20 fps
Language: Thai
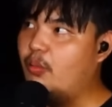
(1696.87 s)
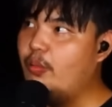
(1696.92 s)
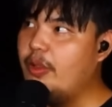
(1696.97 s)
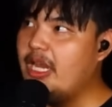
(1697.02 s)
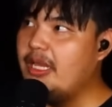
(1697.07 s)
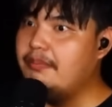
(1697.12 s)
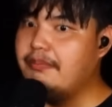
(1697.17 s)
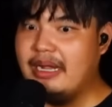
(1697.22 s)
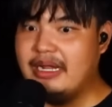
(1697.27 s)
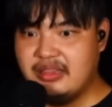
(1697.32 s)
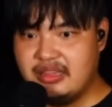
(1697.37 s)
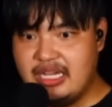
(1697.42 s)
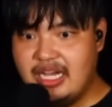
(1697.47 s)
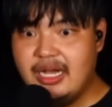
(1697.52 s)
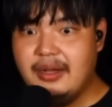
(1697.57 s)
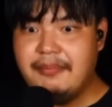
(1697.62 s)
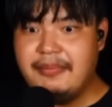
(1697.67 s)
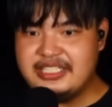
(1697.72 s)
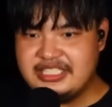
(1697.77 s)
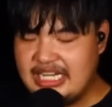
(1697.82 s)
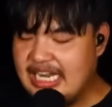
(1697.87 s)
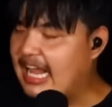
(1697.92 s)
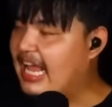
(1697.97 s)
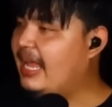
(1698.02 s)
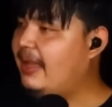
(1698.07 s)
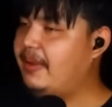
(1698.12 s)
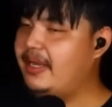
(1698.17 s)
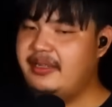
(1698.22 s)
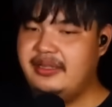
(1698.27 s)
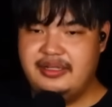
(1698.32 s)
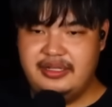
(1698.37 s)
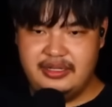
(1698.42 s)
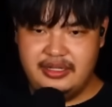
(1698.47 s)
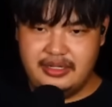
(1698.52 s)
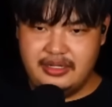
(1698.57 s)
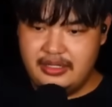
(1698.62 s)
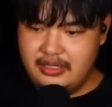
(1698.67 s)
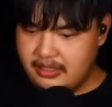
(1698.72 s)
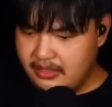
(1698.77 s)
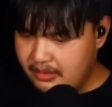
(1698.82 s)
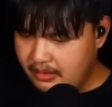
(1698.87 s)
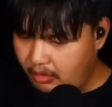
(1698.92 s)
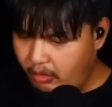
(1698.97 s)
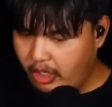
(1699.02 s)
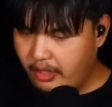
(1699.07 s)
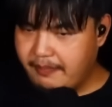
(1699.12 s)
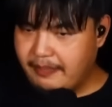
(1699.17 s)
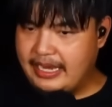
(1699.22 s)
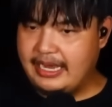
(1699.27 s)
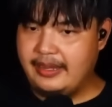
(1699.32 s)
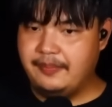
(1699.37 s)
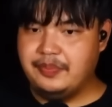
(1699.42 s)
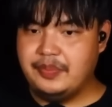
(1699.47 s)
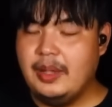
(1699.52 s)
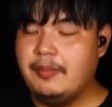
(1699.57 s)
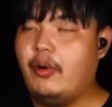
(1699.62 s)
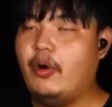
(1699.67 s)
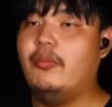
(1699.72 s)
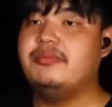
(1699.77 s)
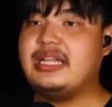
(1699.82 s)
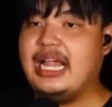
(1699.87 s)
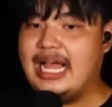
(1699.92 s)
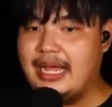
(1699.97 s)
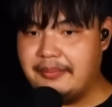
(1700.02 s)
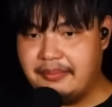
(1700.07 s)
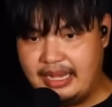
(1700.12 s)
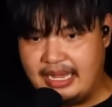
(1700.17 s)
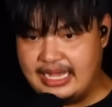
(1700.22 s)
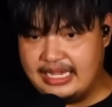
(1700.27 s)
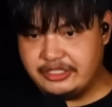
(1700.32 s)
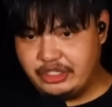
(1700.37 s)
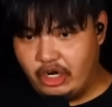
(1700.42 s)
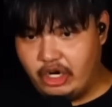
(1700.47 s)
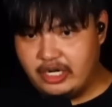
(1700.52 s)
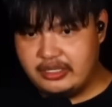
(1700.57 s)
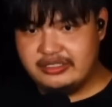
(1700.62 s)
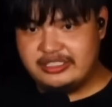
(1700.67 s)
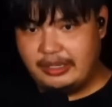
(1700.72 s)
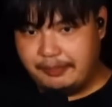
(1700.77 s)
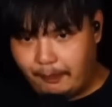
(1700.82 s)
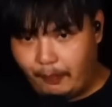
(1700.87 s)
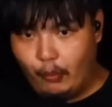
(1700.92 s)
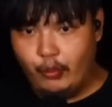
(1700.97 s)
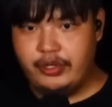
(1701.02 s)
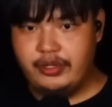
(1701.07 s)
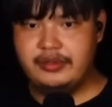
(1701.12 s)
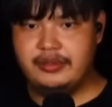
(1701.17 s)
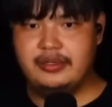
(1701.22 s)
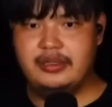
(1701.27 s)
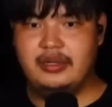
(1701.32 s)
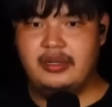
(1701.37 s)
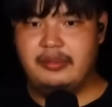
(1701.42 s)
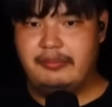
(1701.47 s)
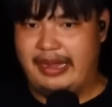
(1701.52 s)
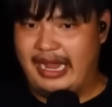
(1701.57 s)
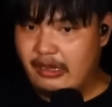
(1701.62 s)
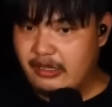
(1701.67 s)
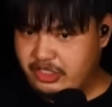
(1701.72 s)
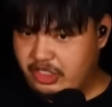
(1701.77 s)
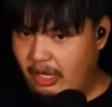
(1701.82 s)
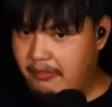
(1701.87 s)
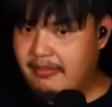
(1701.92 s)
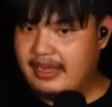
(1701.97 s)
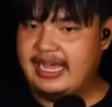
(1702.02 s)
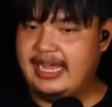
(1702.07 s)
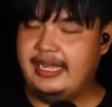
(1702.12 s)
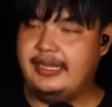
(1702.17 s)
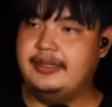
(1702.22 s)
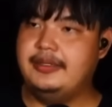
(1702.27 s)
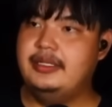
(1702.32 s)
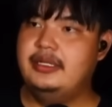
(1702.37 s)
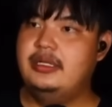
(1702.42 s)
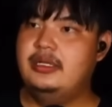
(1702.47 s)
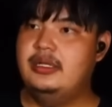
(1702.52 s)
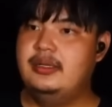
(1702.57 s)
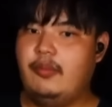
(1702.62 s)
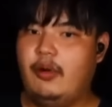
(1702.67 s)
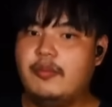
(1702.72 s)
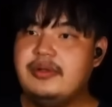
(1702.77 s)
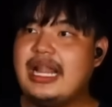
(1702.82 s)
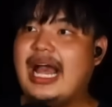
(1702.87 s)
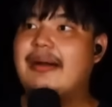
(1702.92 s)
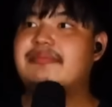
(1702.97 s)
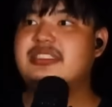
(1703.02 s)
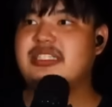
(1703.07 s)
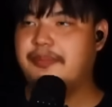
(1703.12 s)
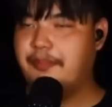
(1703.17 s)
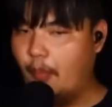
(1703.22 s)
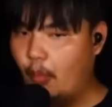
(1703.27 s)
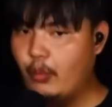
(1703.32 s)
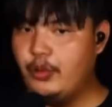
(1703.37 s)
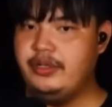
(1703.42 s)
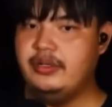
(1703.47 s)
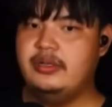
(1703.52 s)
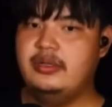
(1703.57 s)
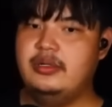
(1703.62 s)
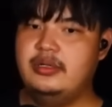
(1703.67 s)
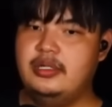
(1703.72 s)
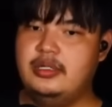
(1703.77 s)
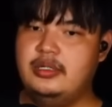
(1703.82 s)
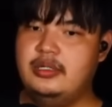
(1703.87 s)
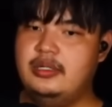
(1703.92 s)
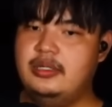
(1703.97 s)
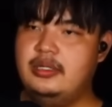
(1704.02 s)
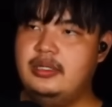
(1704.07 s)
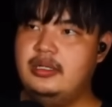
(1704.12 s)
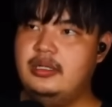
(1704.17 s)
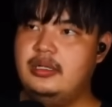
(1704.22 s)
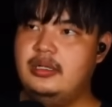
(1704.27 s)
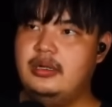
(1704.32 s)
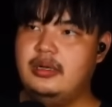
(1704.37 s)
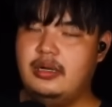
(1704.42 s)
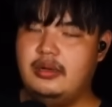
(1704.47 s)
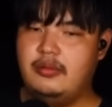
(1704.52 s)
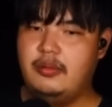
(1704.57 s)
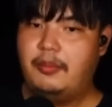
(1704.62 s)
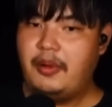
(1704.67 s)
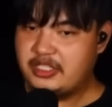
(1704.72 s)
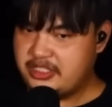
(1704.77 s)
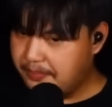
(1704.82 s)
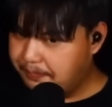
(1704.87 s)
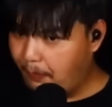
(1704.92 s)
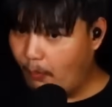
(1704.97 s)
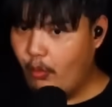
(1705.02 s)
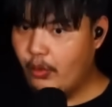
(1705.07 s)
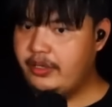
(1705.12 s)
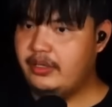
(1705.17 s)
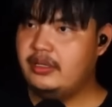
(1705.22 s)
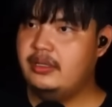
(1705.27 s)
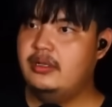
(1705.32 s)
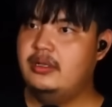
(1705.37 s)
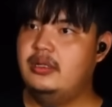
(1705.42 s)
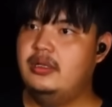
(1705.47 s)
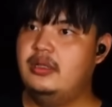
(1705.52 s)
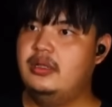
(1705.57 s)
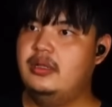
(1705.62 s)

สวิตบัตเตอร์ มาซาล่ามั้งโรยไป ผมถามหาช้อนสปูนแม่งเอาซ่อมมาให้ ผมถามสปูนผมบอกสปูน